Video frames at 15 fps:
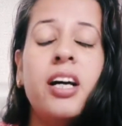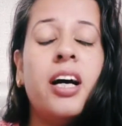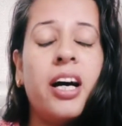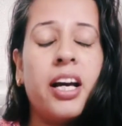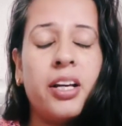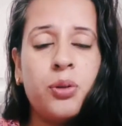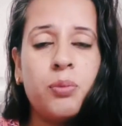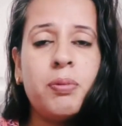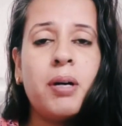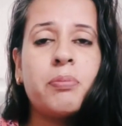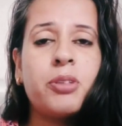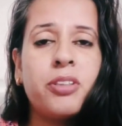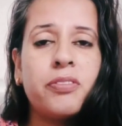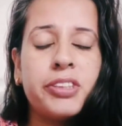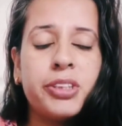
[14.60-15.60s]
आई होप
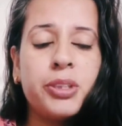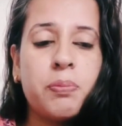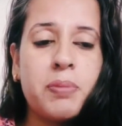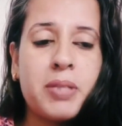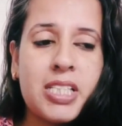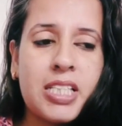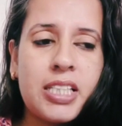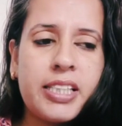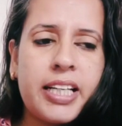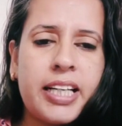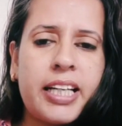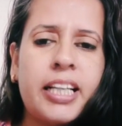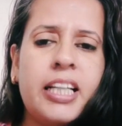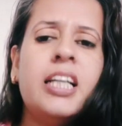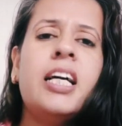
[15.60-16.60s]
आपको ये वीडियो पसंद
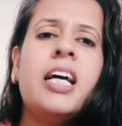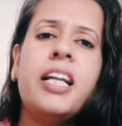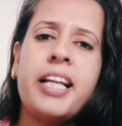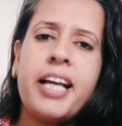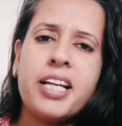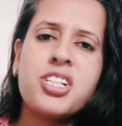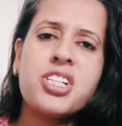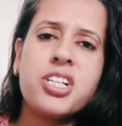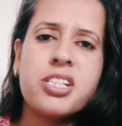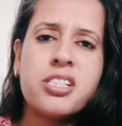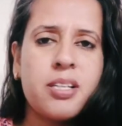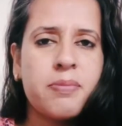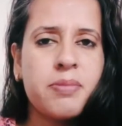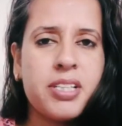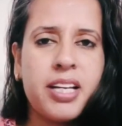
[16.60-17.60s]
आए लाइक शेयर
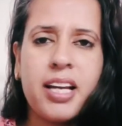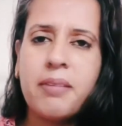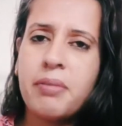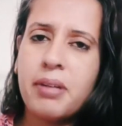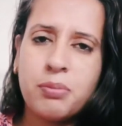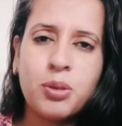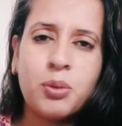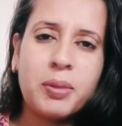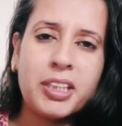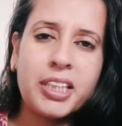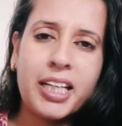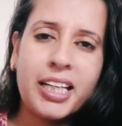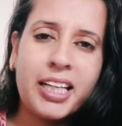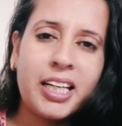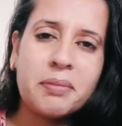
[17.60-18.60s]
सब्सक्राइब आपको पता
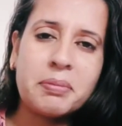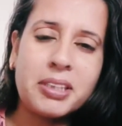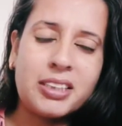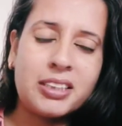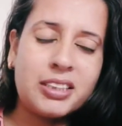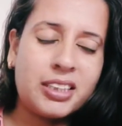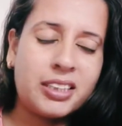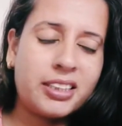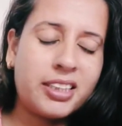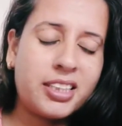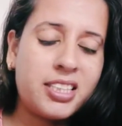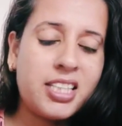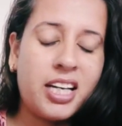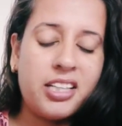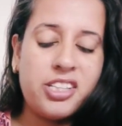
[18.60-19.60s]
ही है आप कर सकते हैं
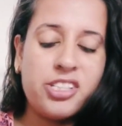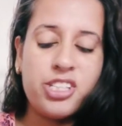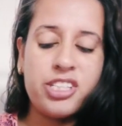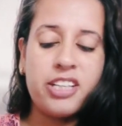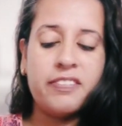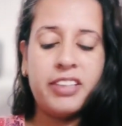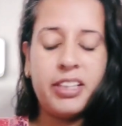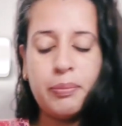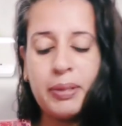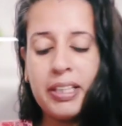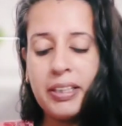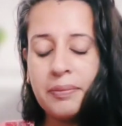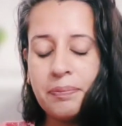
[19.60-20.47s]
सारी चीज़ें अवेलेबल हैं